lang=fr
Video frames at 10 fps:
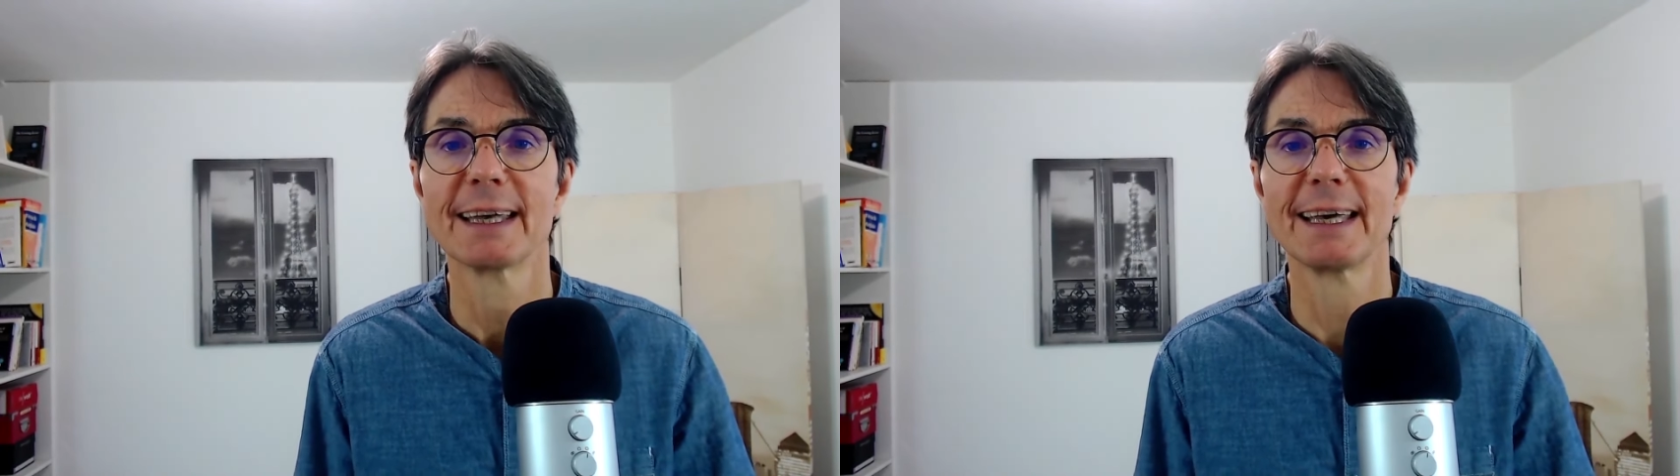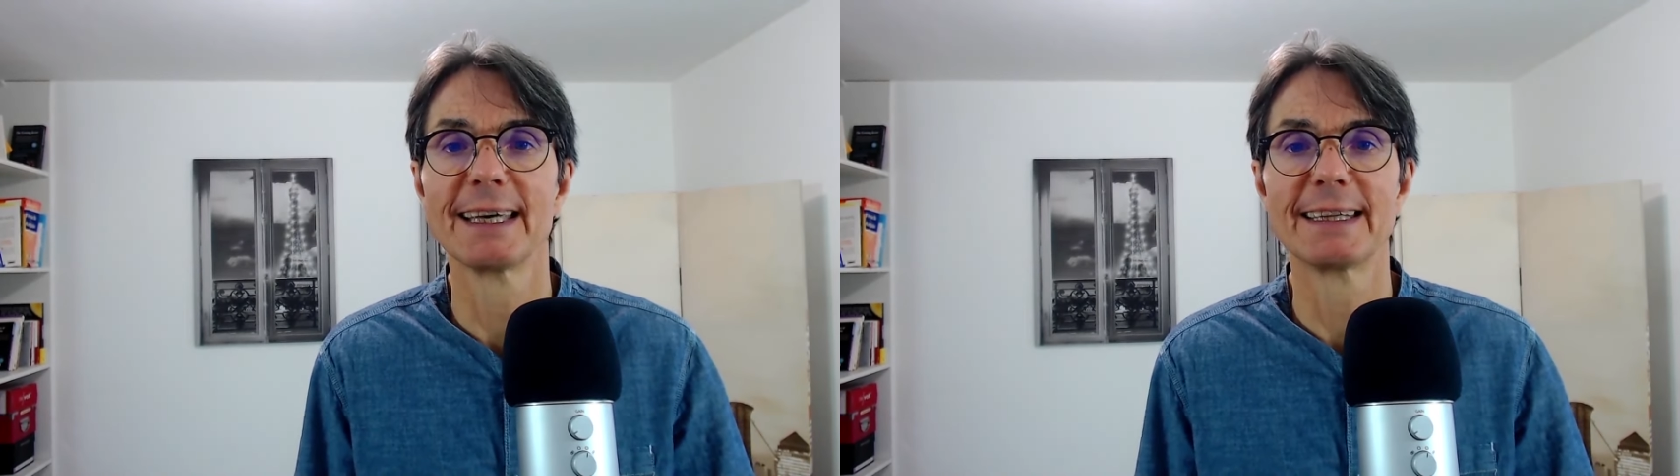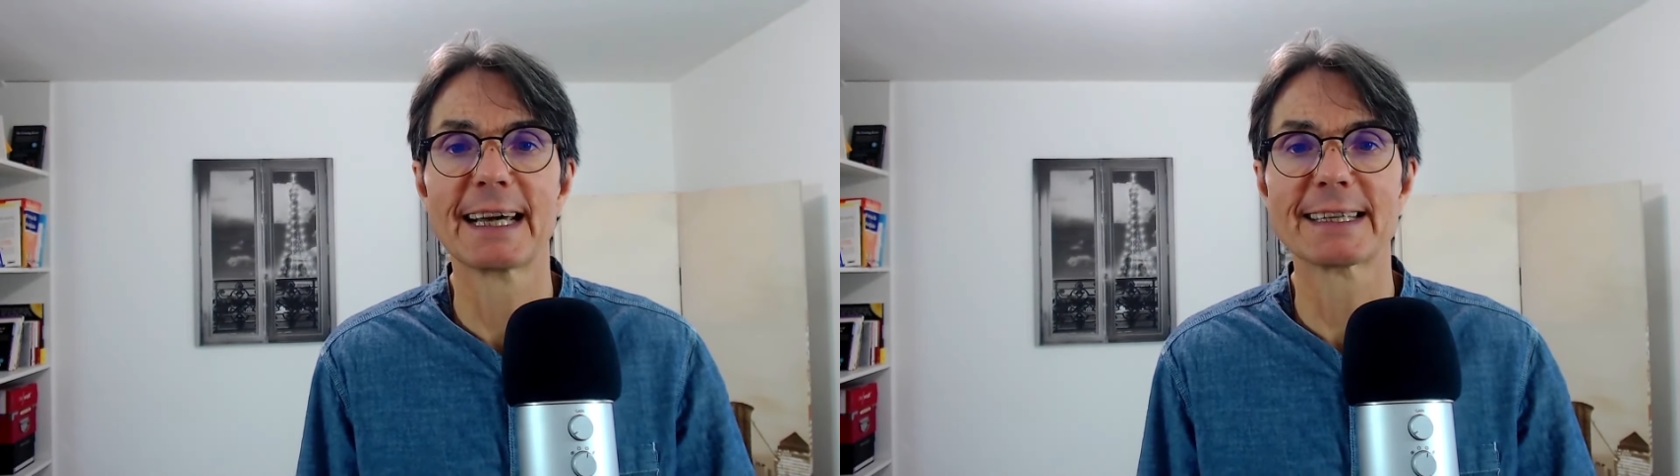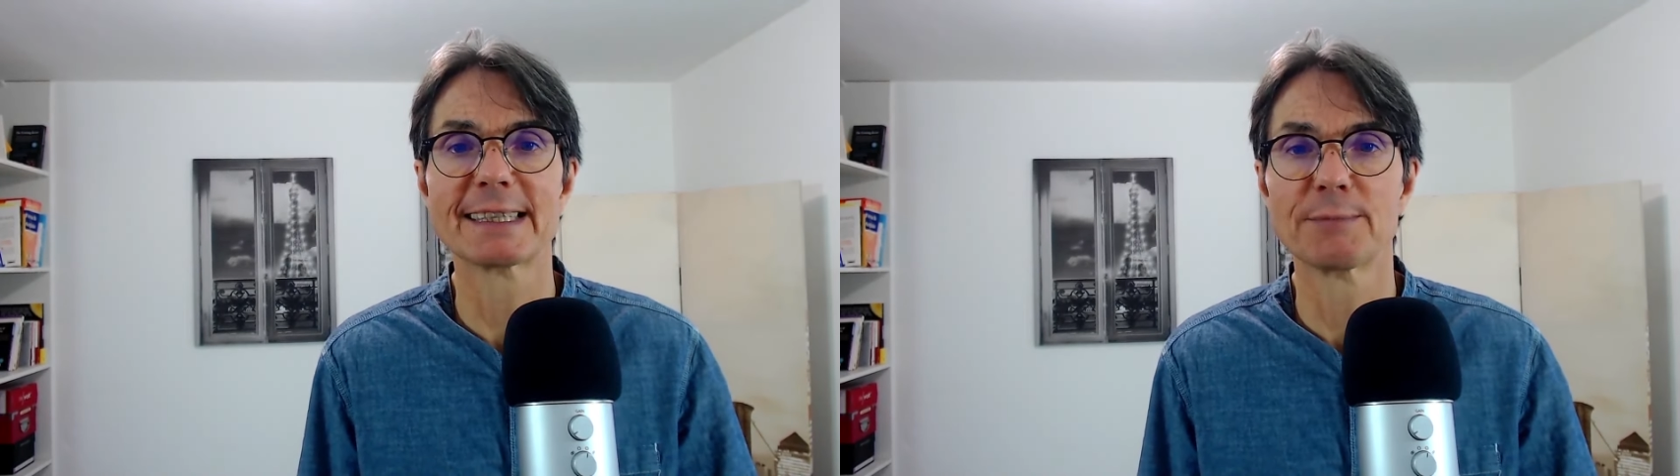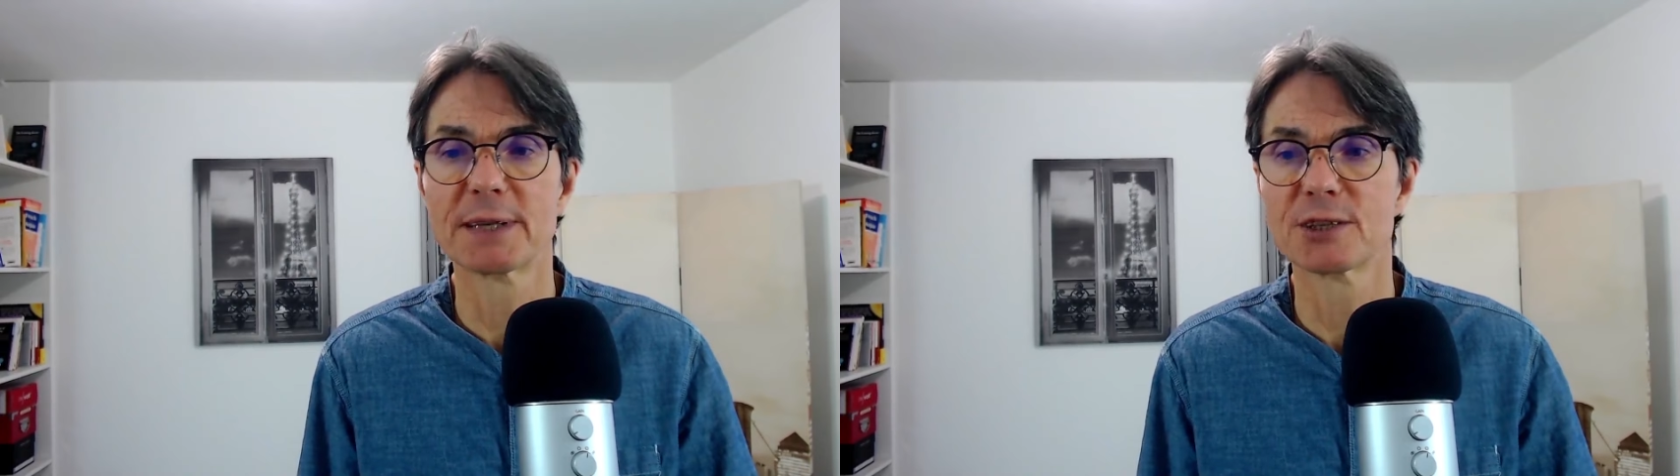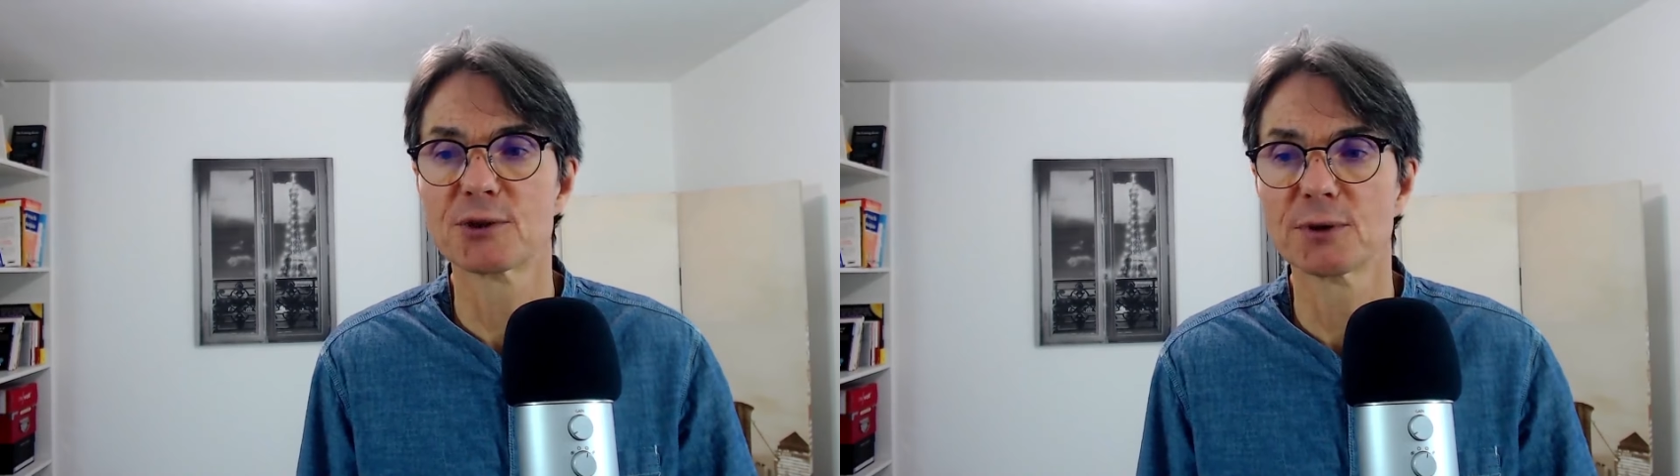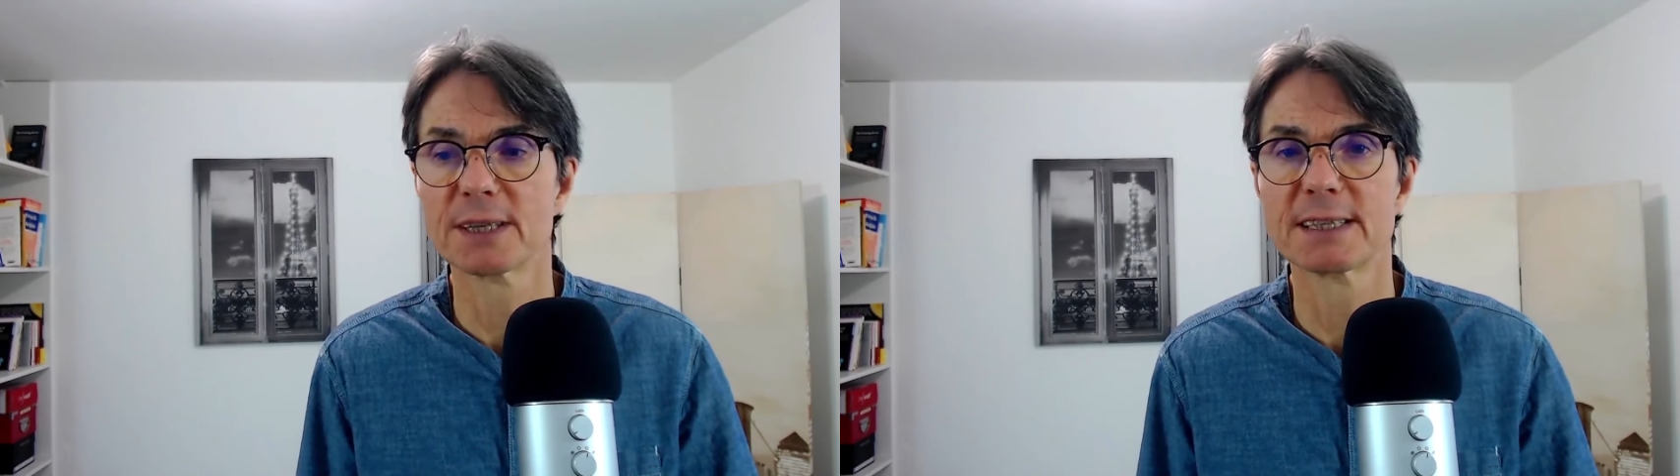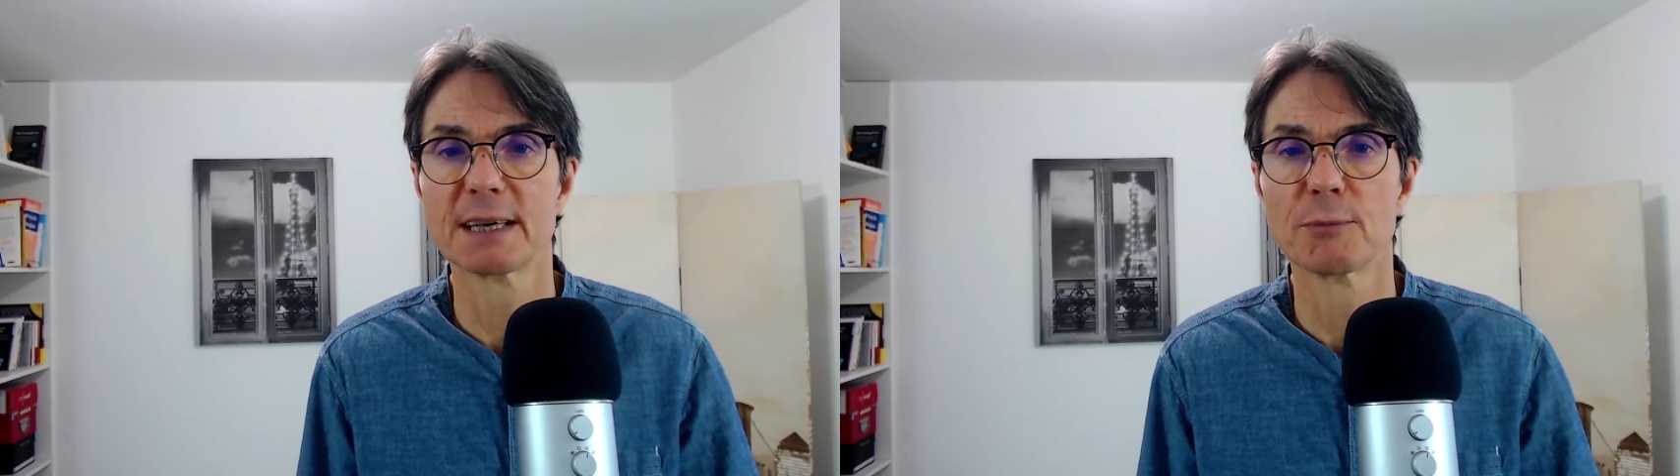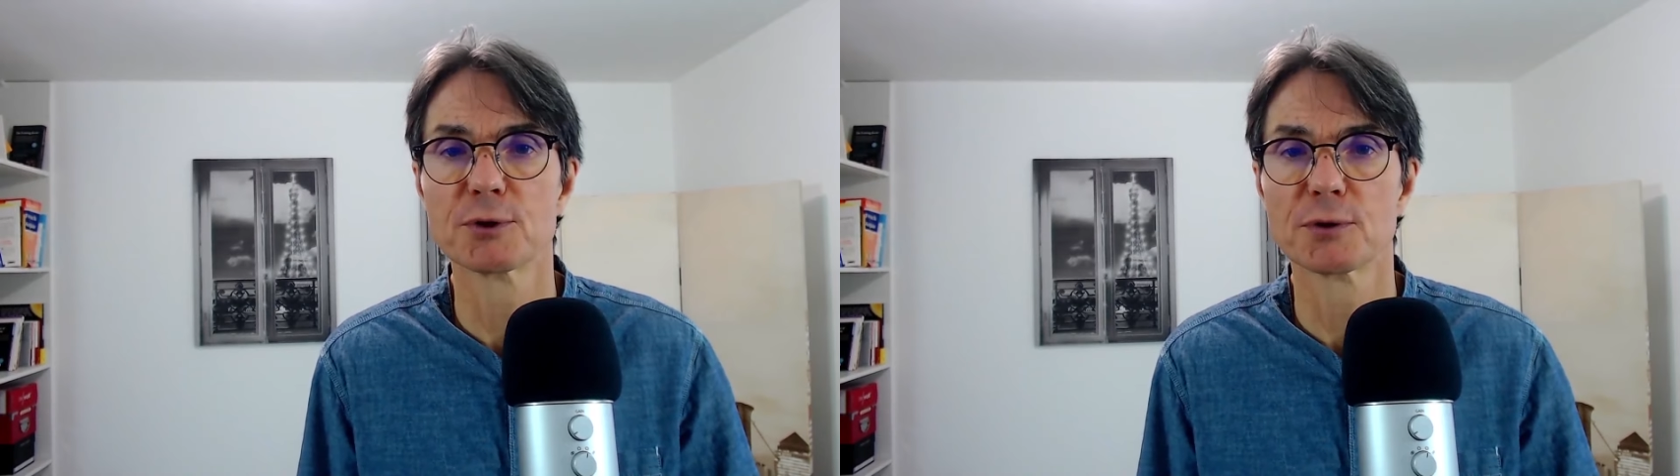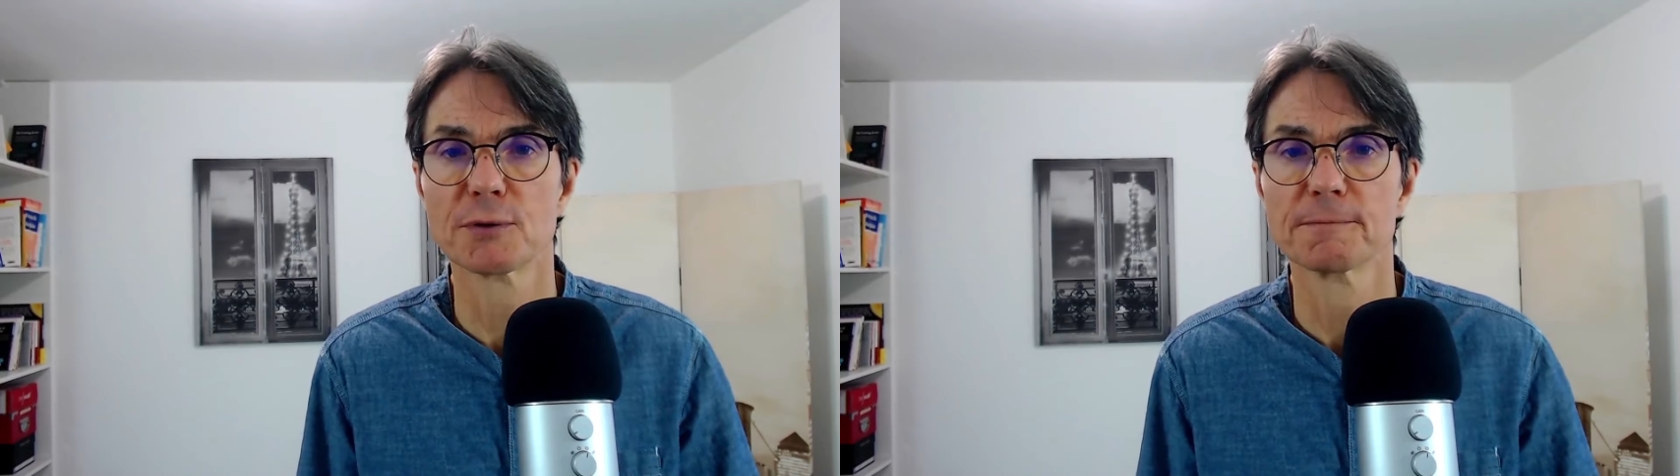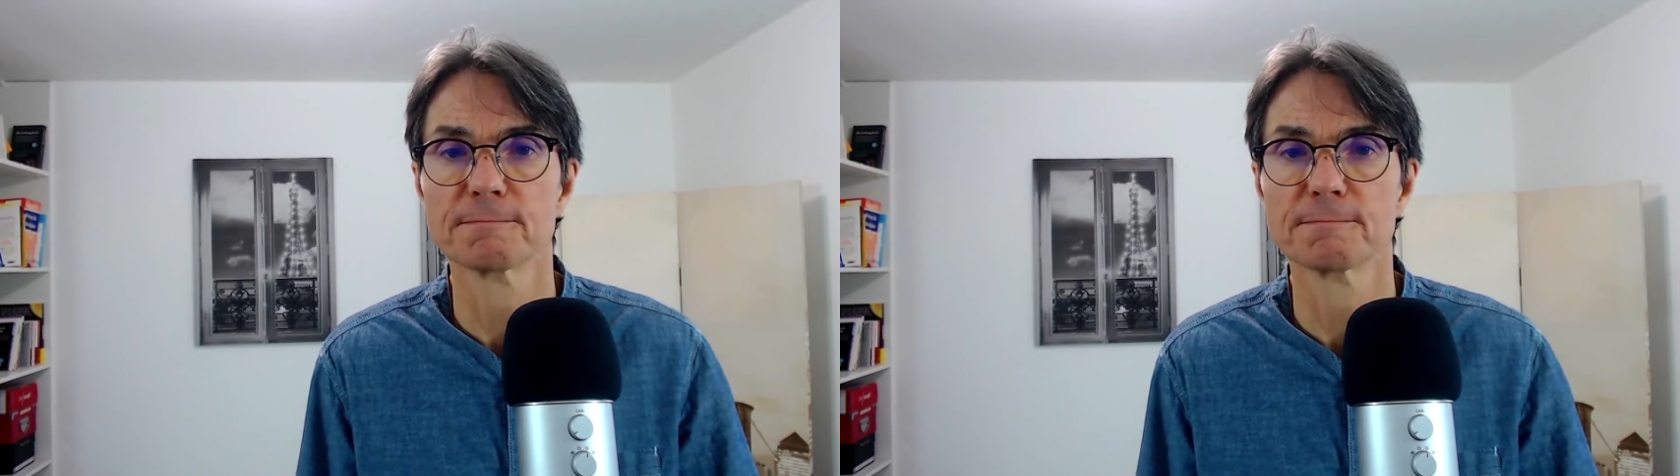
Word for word: et d'acceptation des émotions.